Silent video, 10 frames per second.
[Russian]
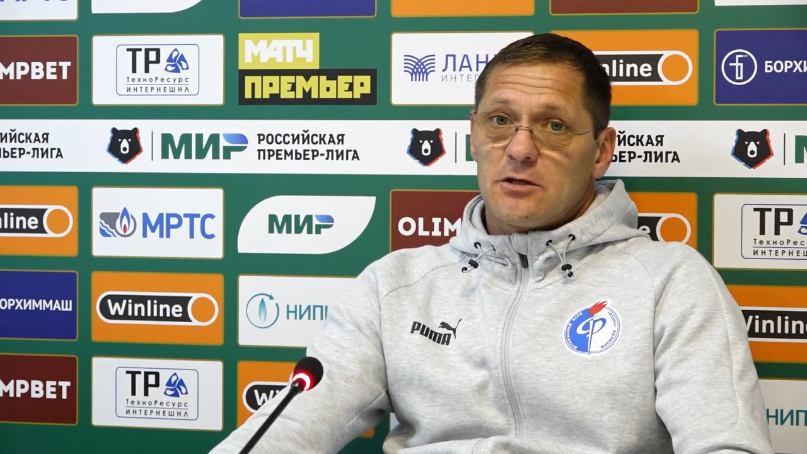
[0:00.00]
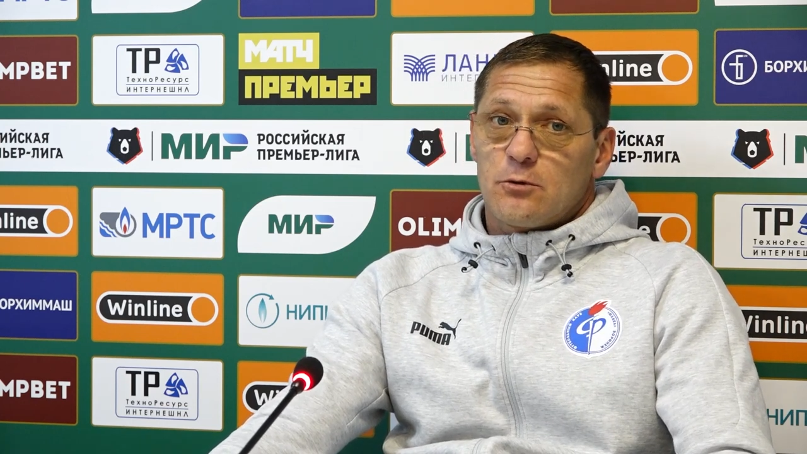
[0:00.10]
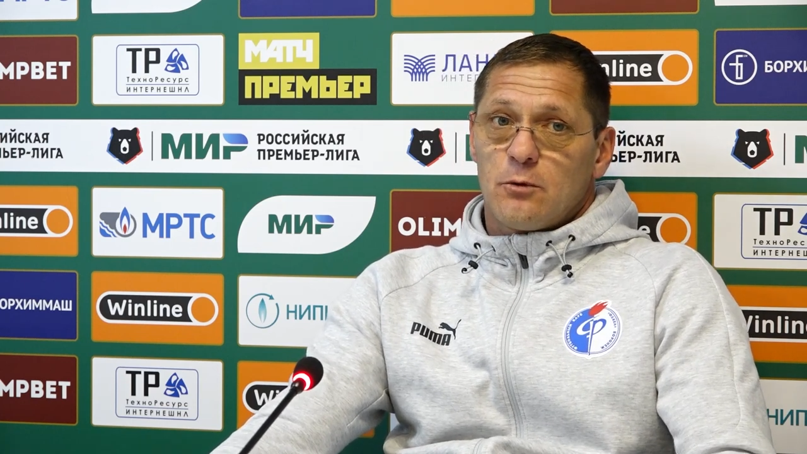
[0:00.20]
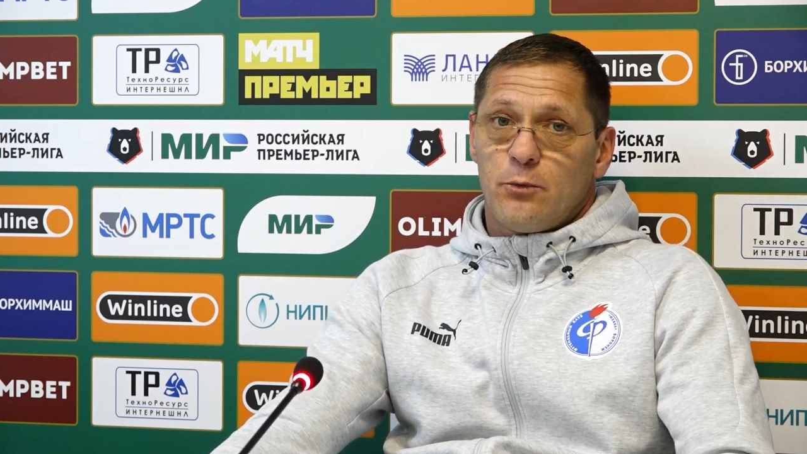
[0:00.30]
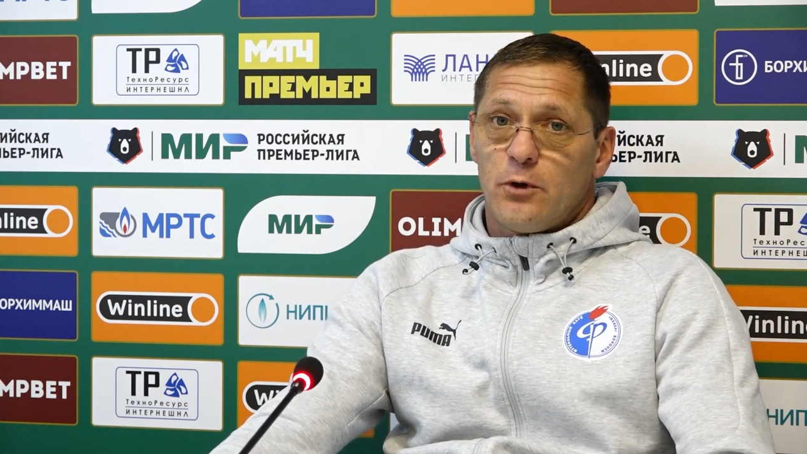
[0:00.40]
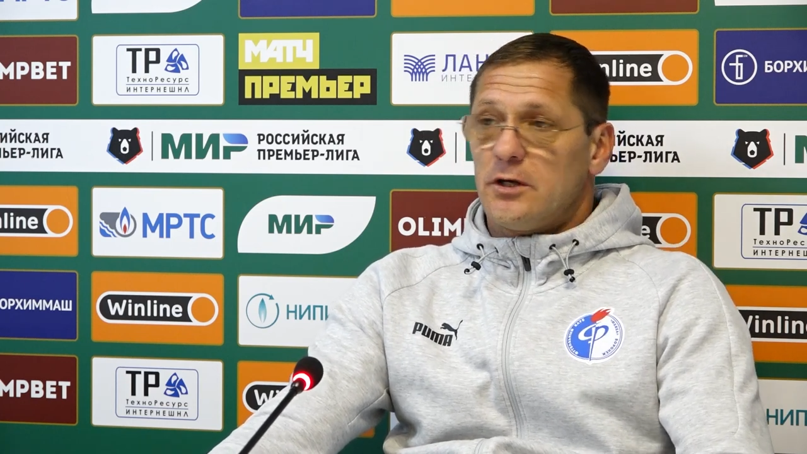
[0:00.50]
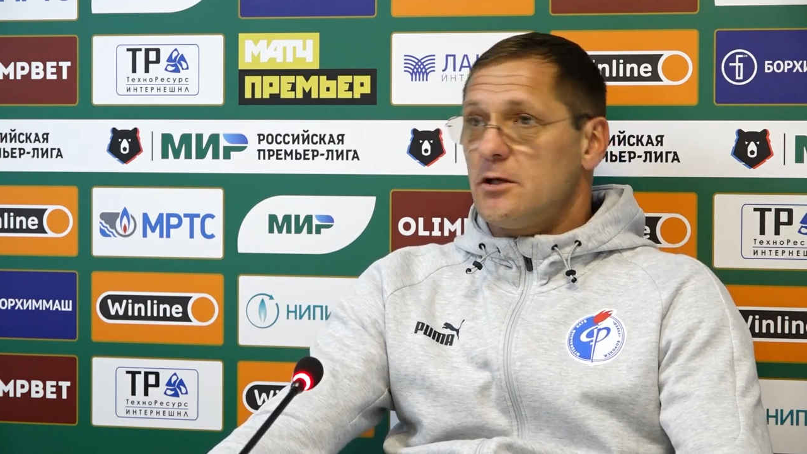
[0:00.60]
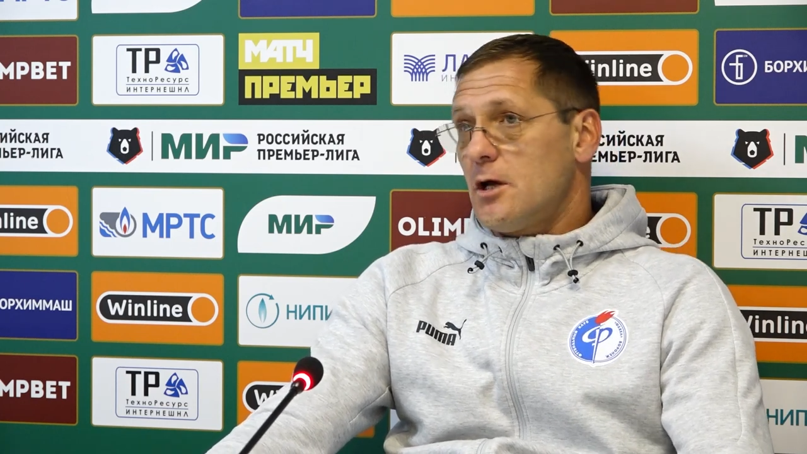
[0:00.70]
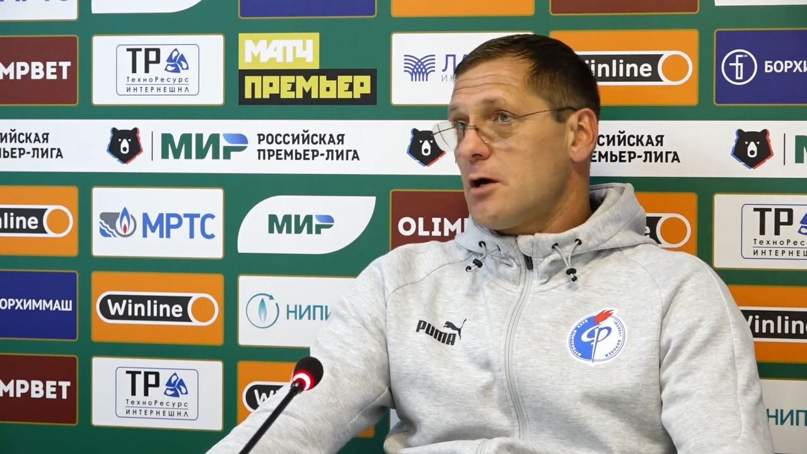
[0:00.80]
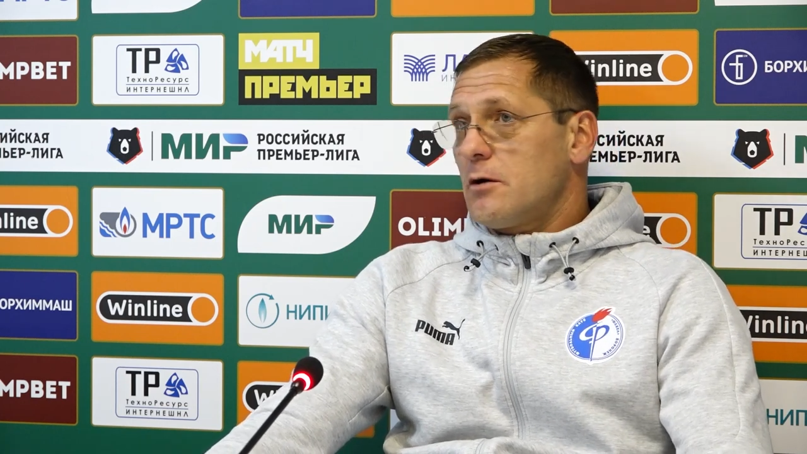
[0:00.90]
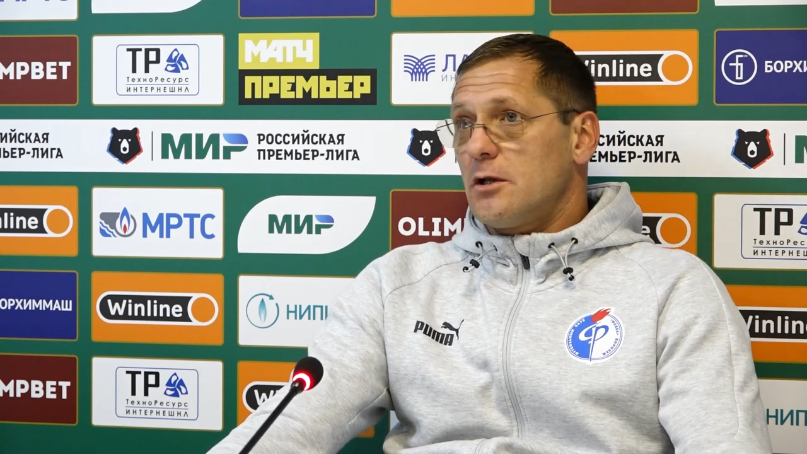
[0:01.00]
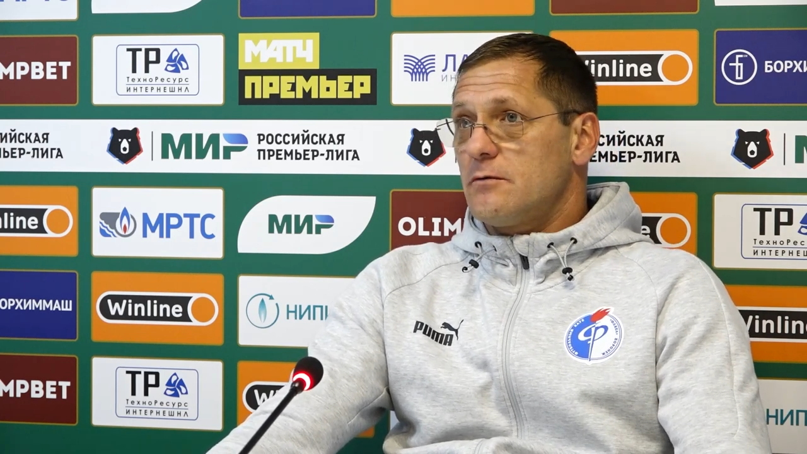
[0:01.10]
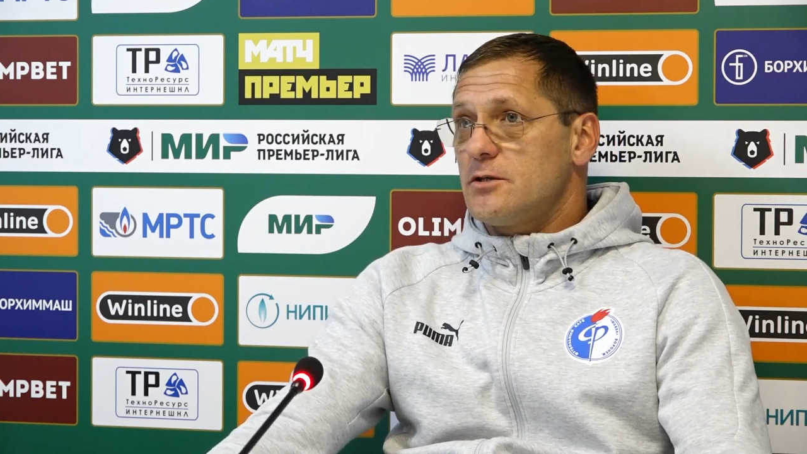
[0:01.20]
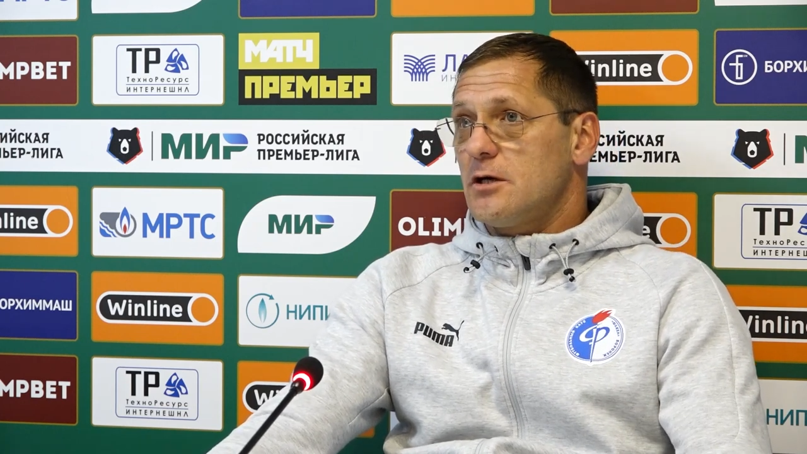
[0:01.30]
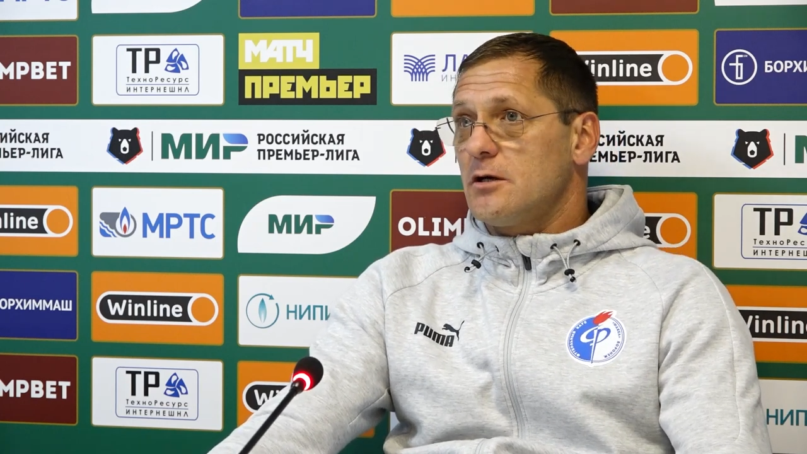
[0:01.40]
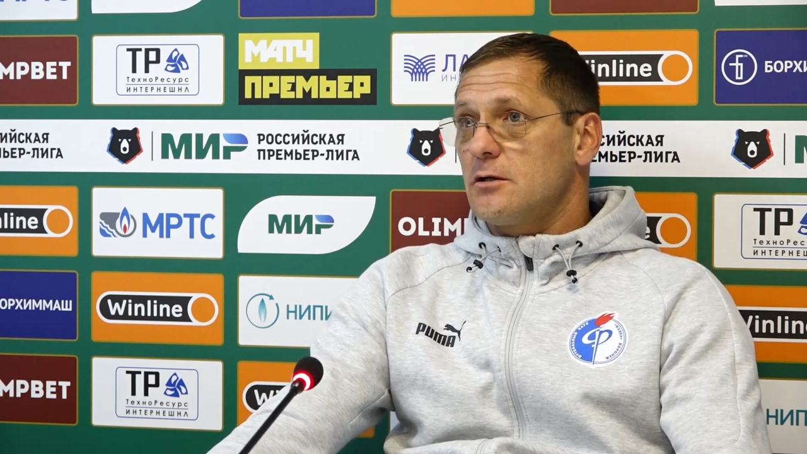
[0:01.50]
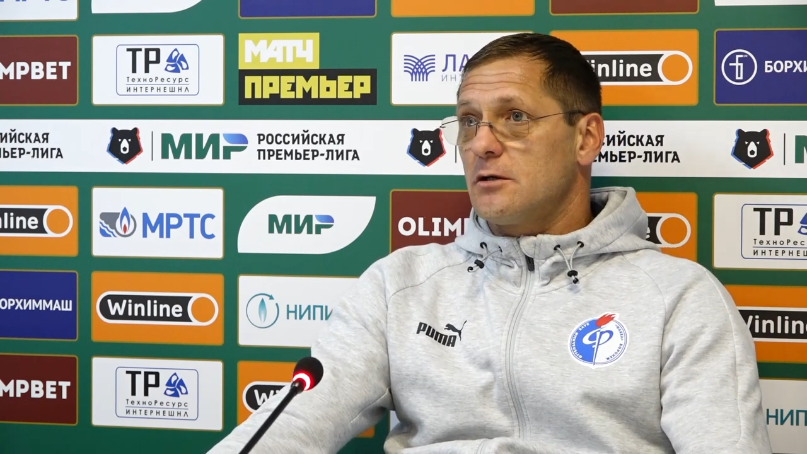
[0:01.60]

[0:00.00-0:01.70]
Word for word: что поле одинаково для всех,